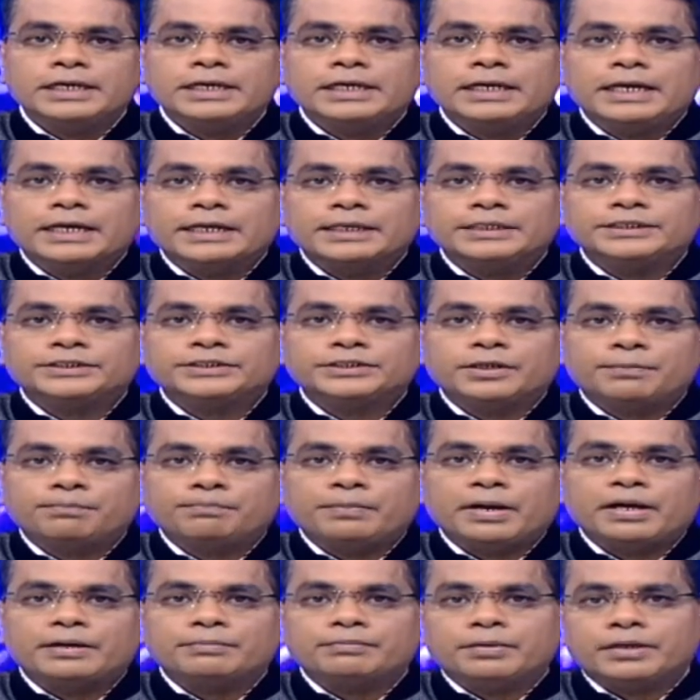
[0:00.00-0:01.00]
लेकिन
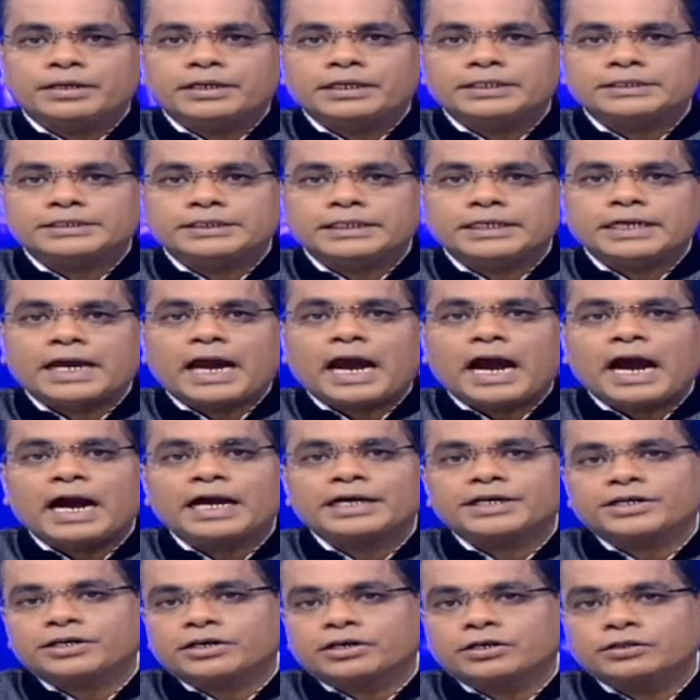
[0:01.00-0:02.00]
चैंपियन बनने से
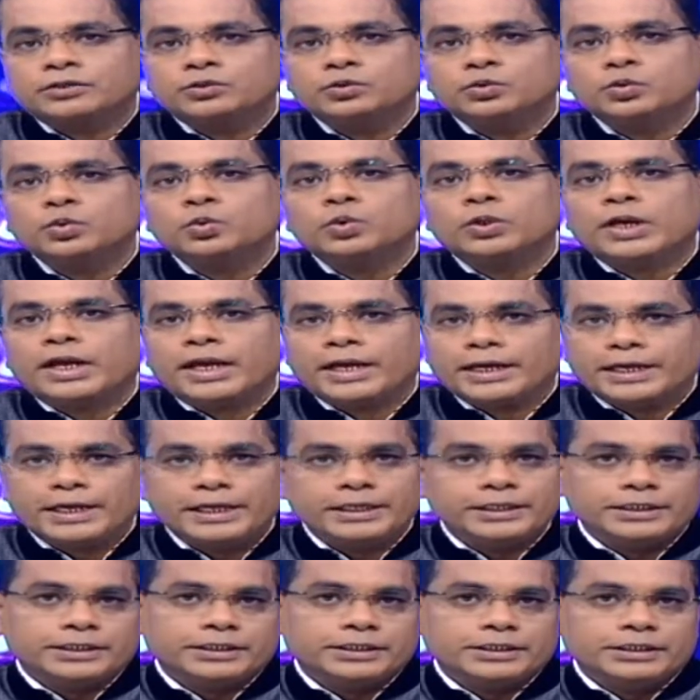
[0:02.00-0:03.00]
आठ रन दूर रह
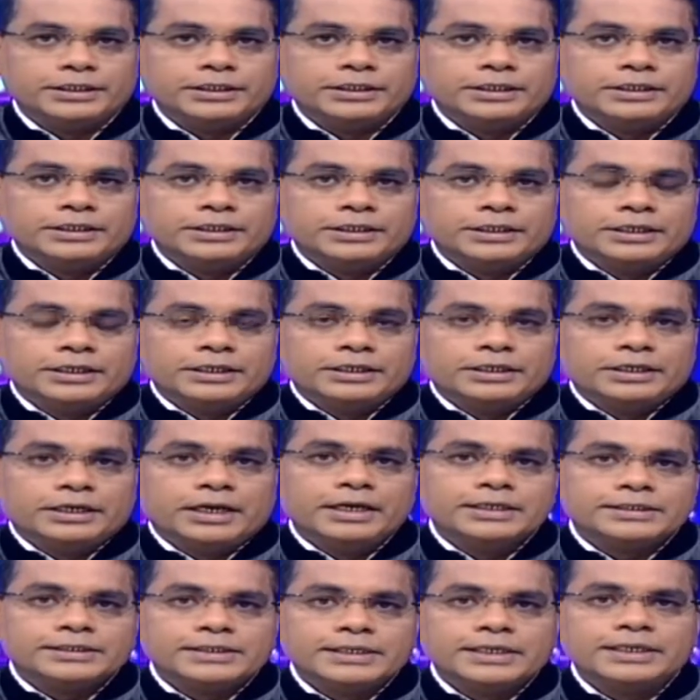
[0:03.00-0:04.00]
गई
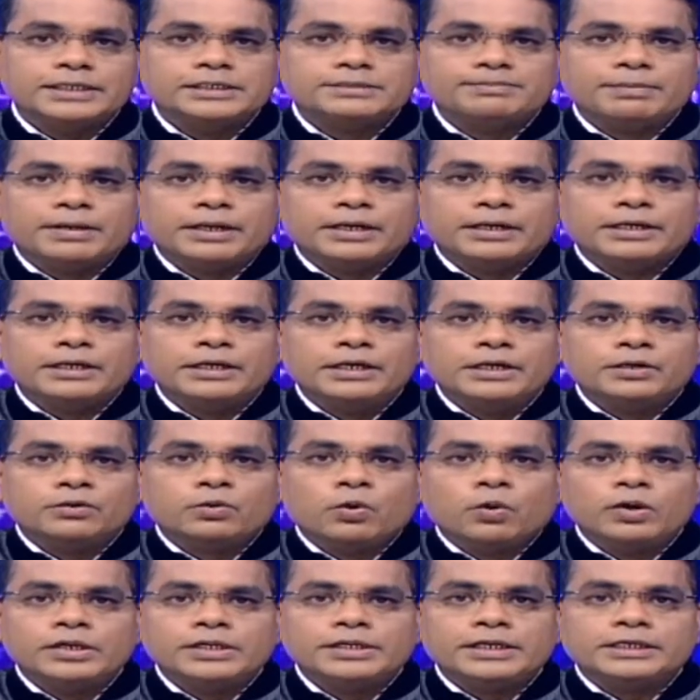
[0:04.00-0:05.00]
इस सीरीज में
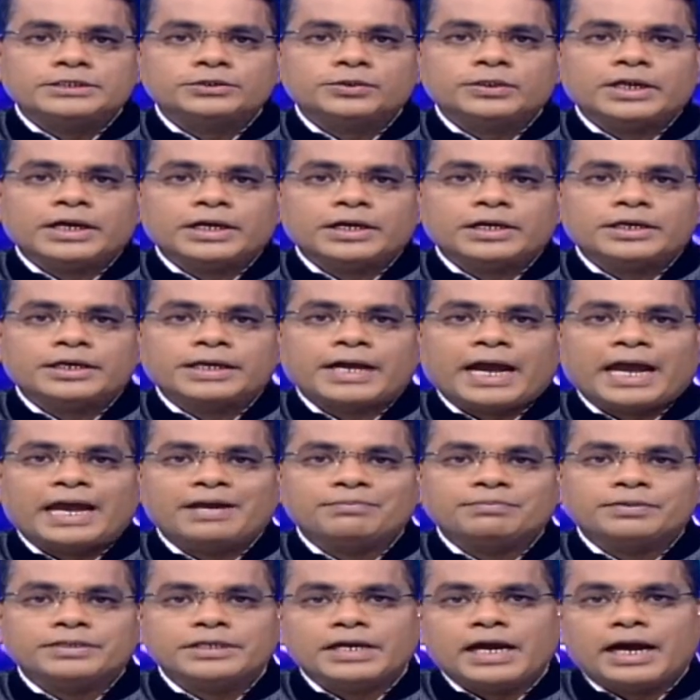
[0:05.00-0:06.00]
कोहली ने जो रिकॉर्ड
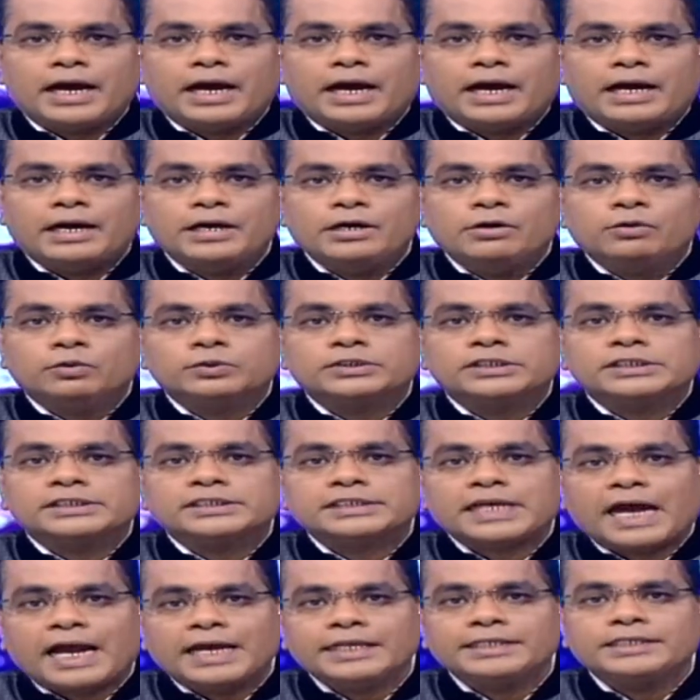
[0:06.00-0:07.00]
कायम किया उसे
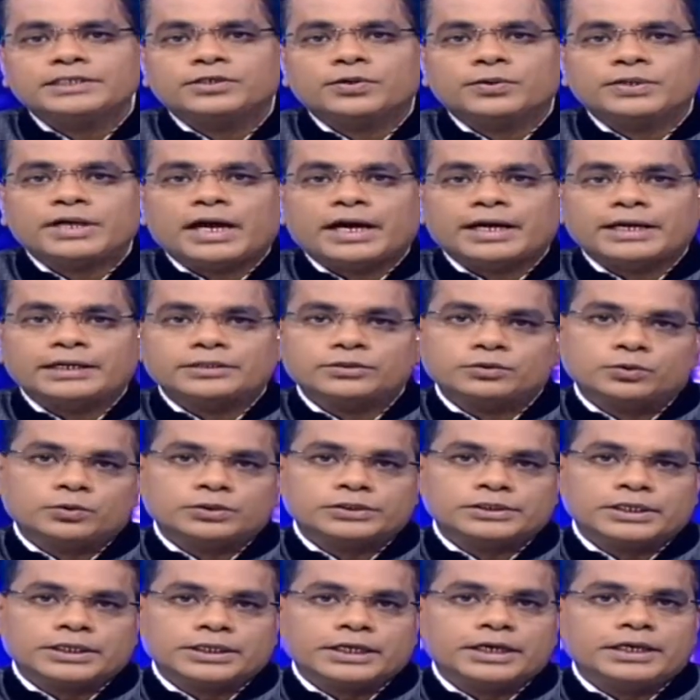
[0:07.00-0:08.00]
शायद ही कोई आगे तोड़
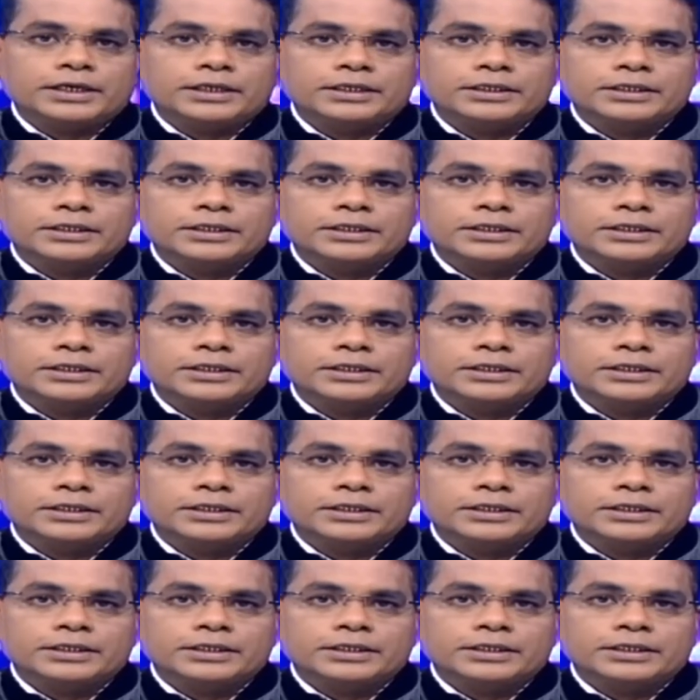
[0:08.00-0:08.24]
सके